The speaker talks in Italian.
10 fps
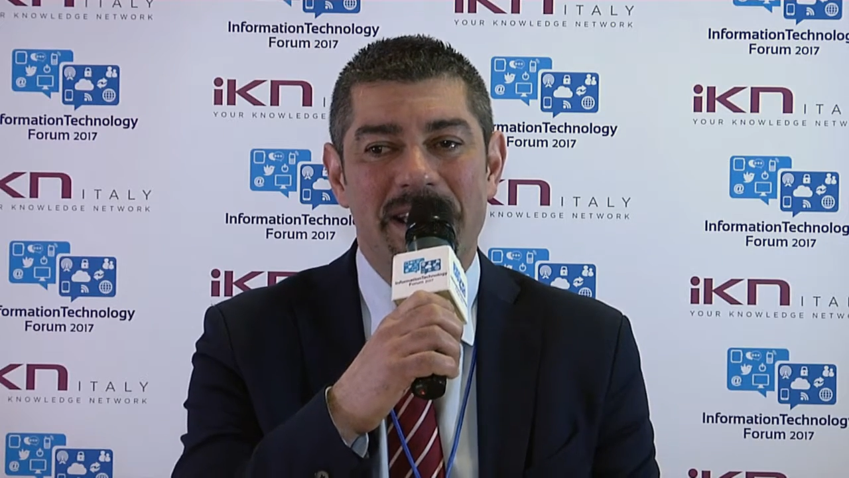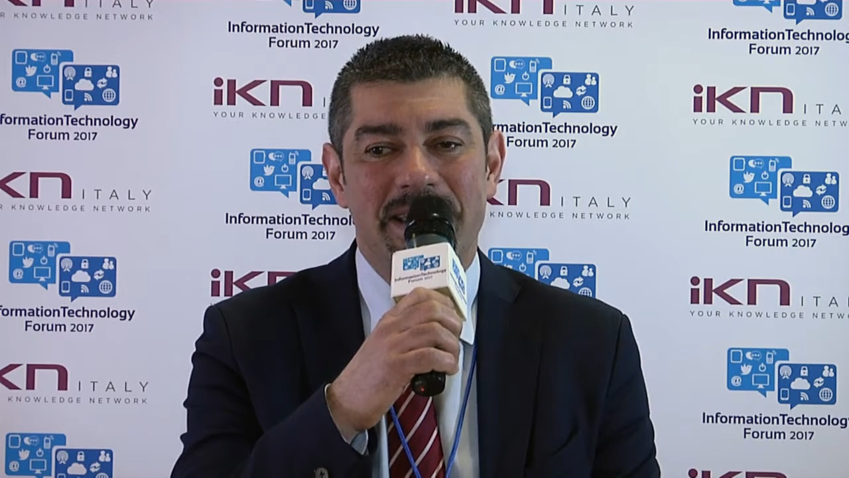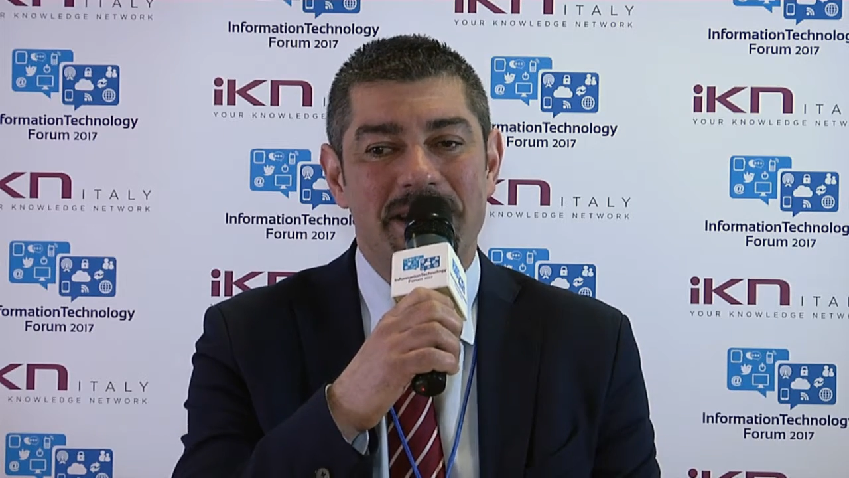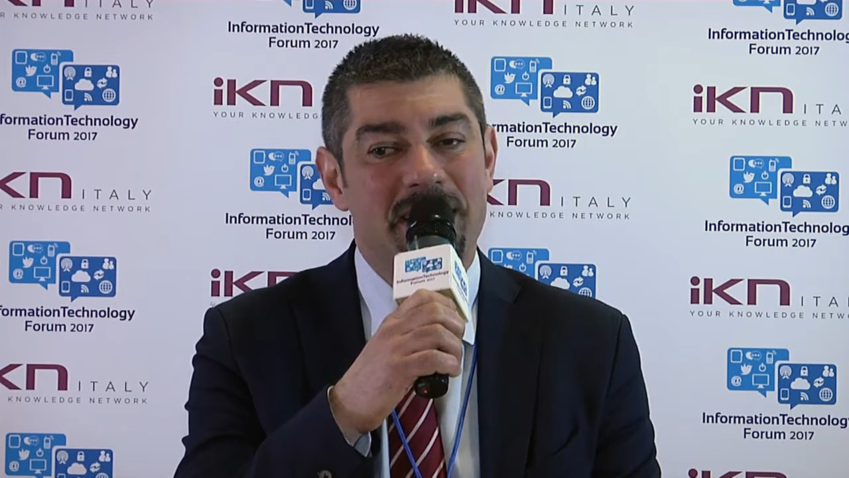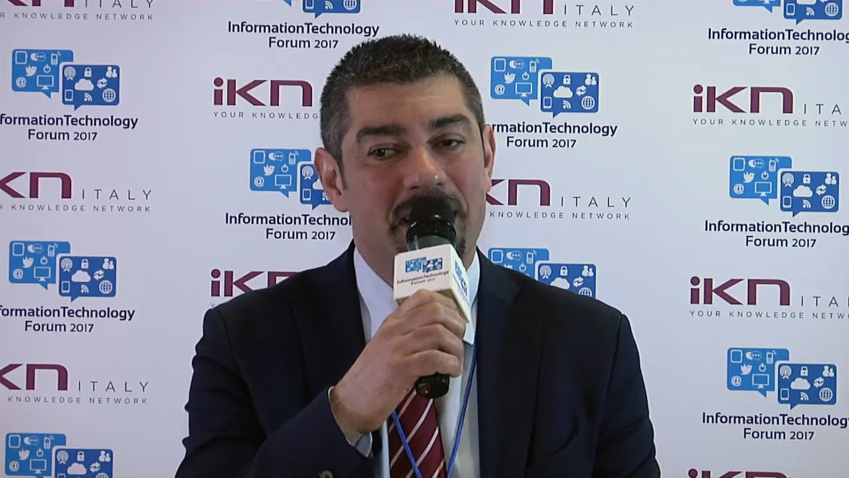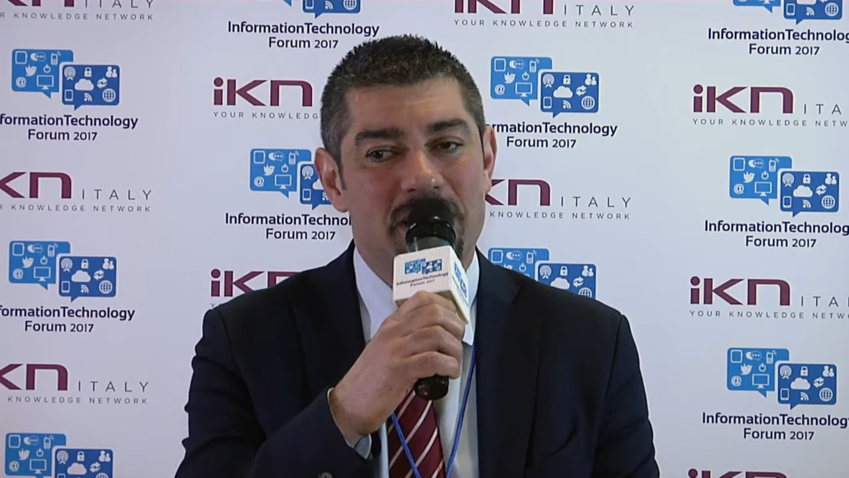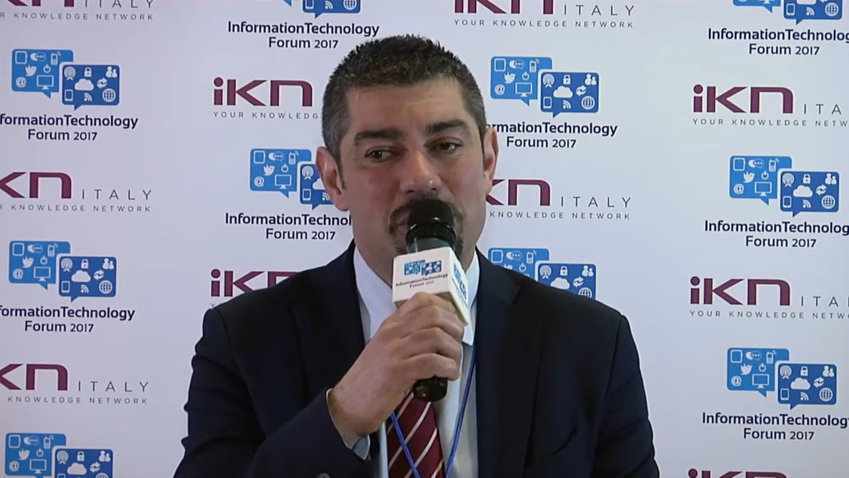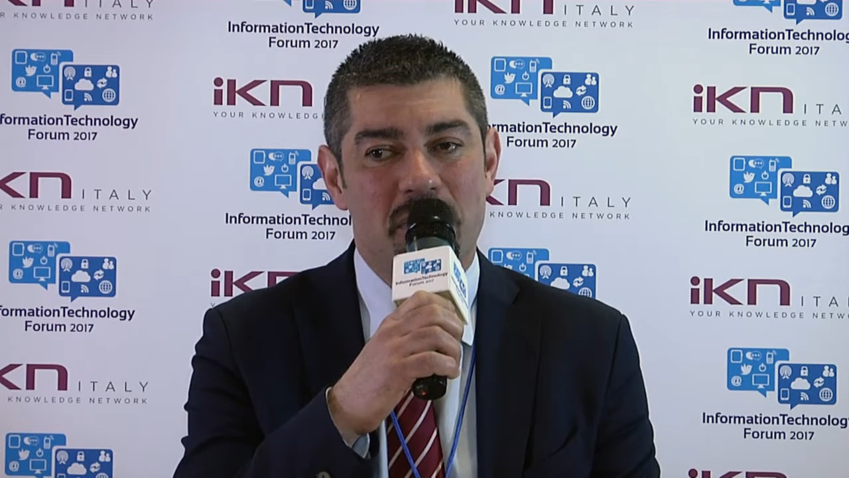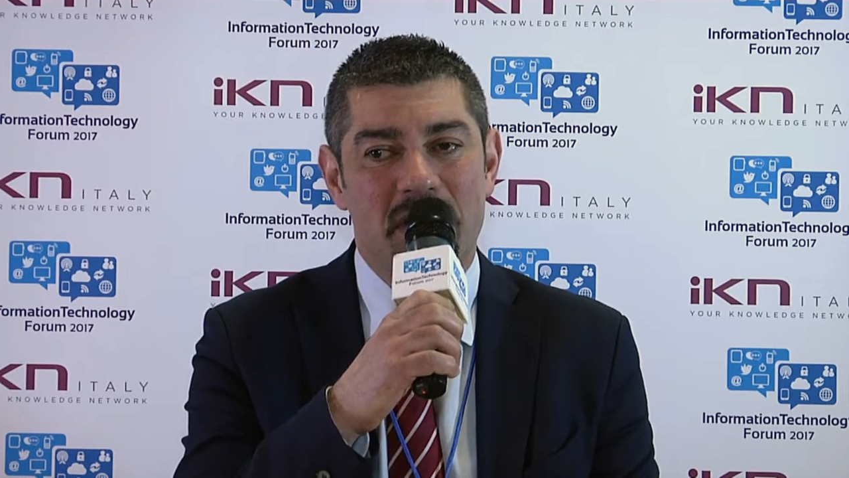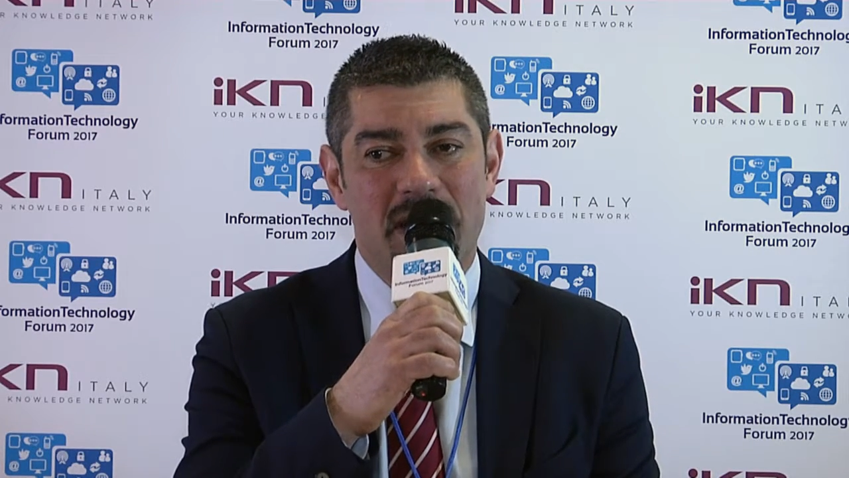
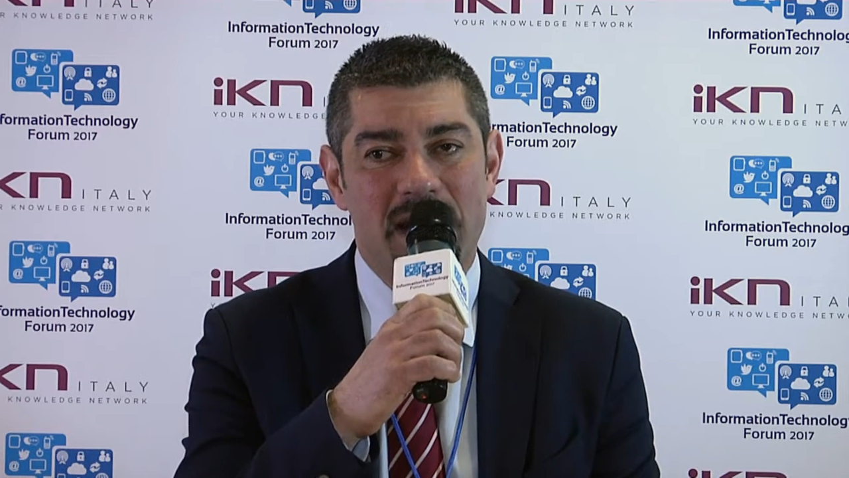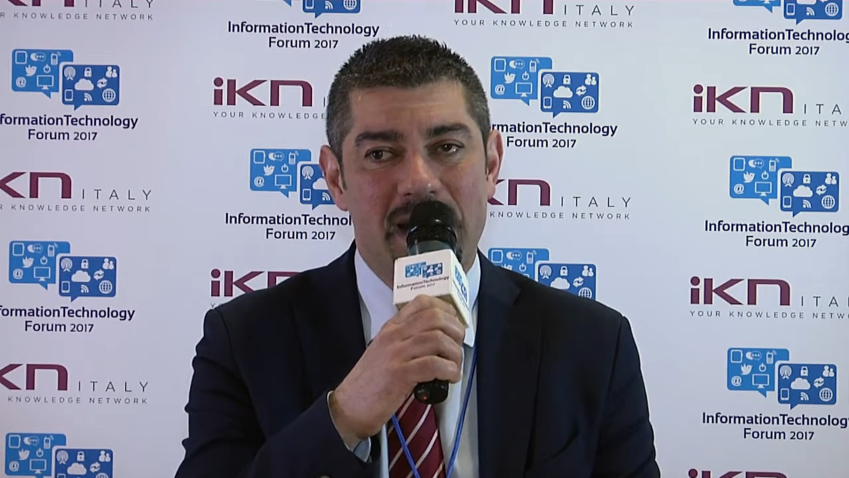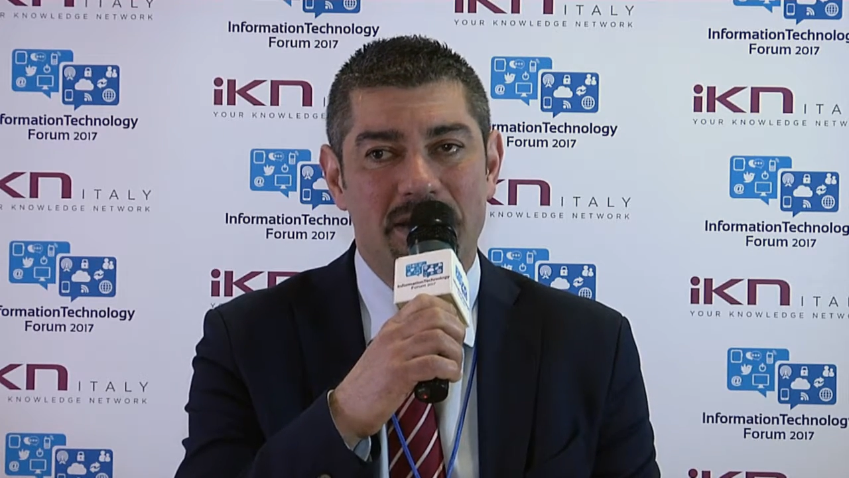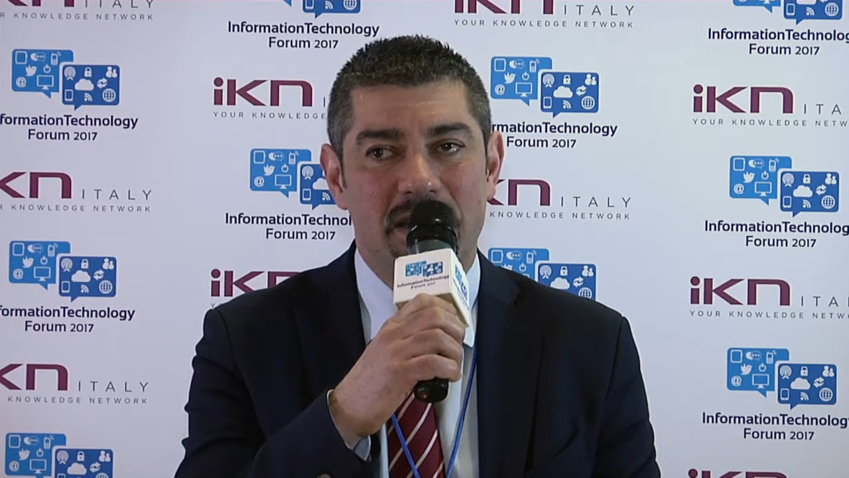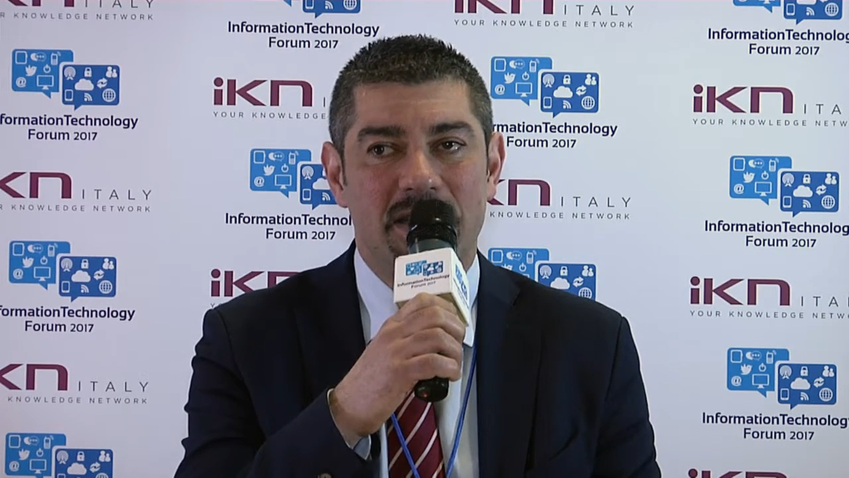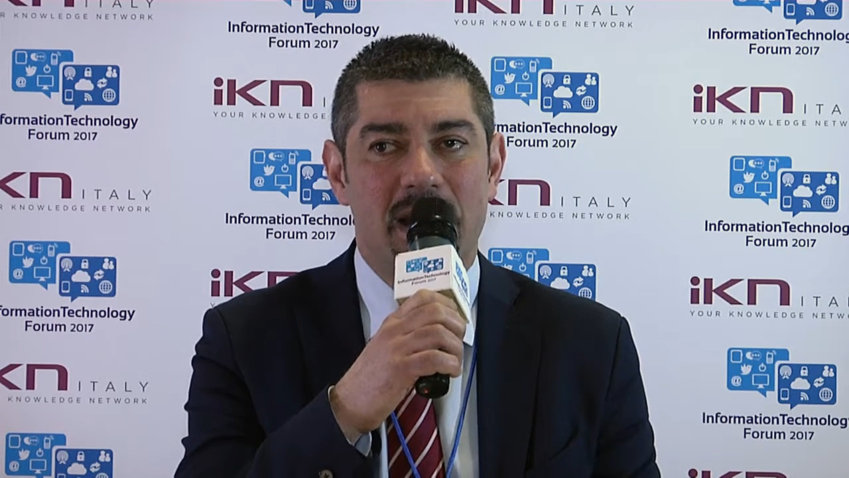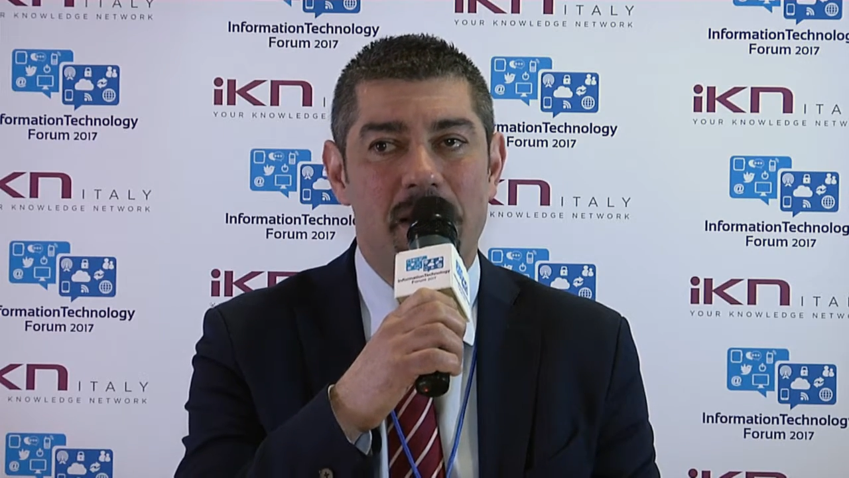integrazione dei dati tra